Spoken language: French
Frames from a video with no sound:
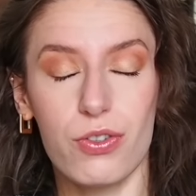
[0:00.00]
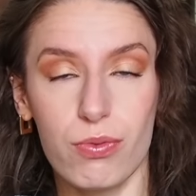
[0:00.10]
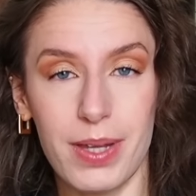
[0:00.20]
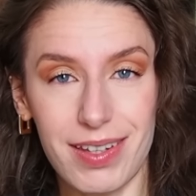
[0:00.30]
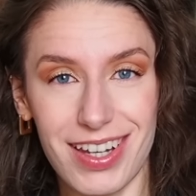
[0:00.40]
Je
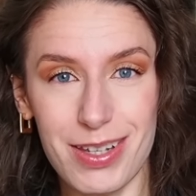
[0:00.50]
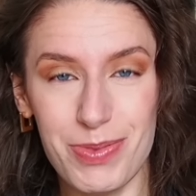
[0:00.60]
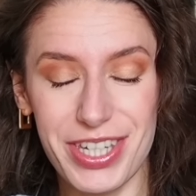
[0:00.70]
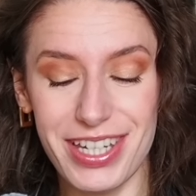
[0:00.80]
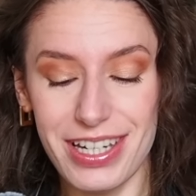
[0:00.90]
vous mettrai des
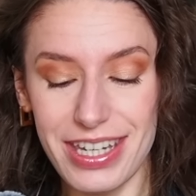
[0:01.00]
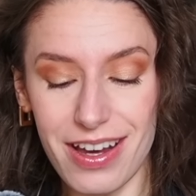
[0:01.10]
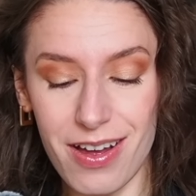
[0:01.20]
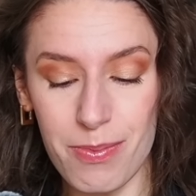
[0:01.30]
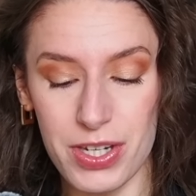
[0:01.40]
petits
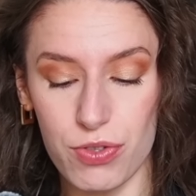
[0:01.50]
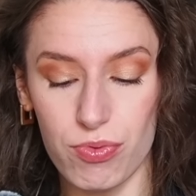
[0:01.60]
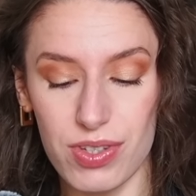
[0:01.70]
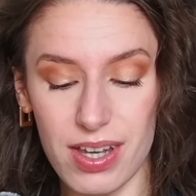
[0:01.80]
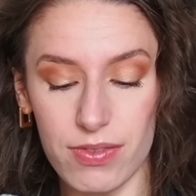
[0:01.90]
liens, mais je
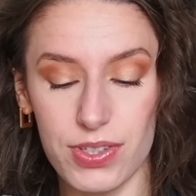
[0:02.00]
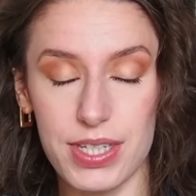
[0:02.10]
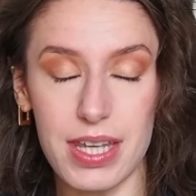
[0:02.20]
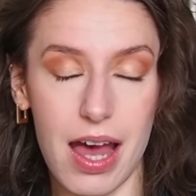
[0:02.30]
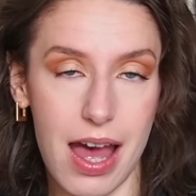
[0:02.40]
vous
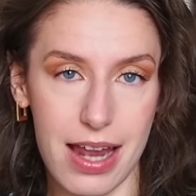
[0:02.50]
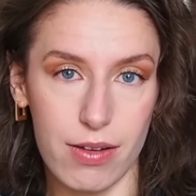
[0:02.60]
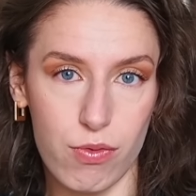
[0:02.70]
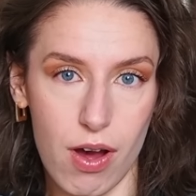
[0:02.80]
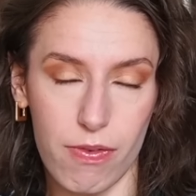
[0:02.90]
invite à
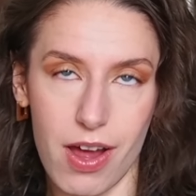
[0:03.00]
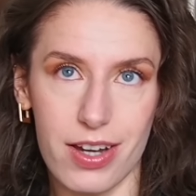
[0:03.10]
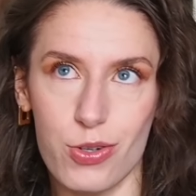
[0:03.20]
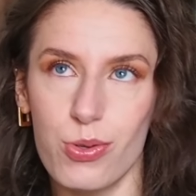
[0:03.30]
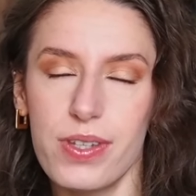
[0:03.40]
aller voir, enfin à
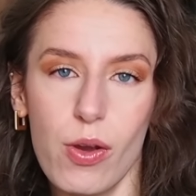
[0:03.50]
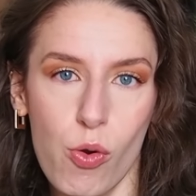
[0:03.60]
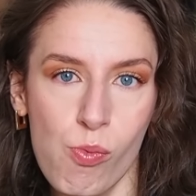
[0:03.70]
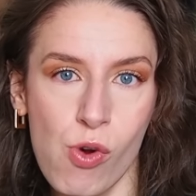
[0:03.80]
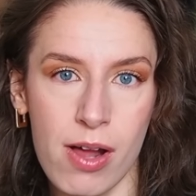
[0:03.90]
aller jeter
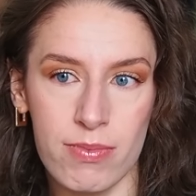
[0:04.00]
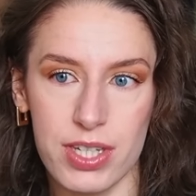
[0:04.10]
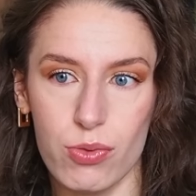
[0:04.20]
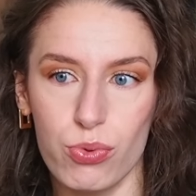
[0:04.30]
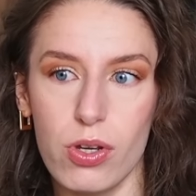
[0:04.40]
au moins un
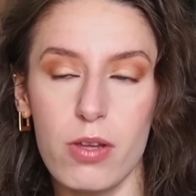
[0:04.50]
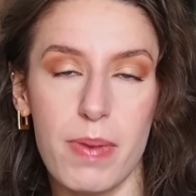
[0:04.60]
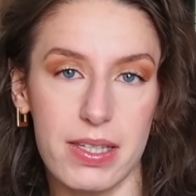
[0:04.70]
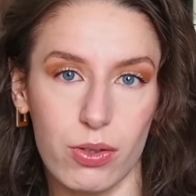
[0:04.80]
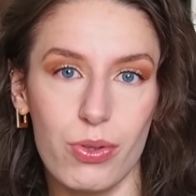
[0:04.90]
petit coup d'œil
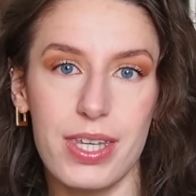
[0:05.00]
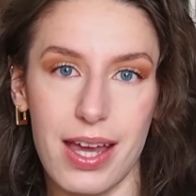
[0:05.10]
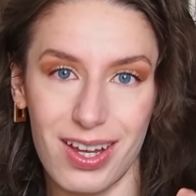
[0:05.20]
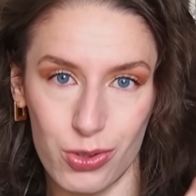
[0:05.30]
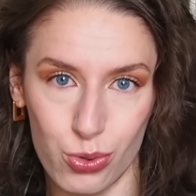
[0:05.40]
parce qu'il y
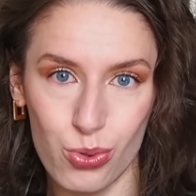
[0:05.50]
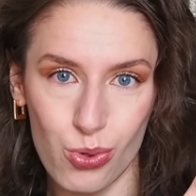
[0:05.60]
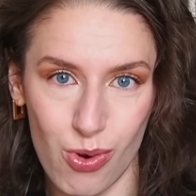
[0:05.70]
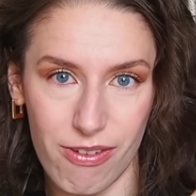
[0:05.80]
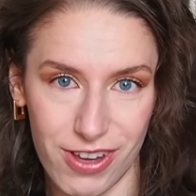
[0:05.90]
a de
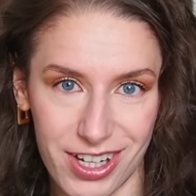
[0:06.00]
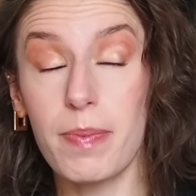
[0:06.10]
quoi faire.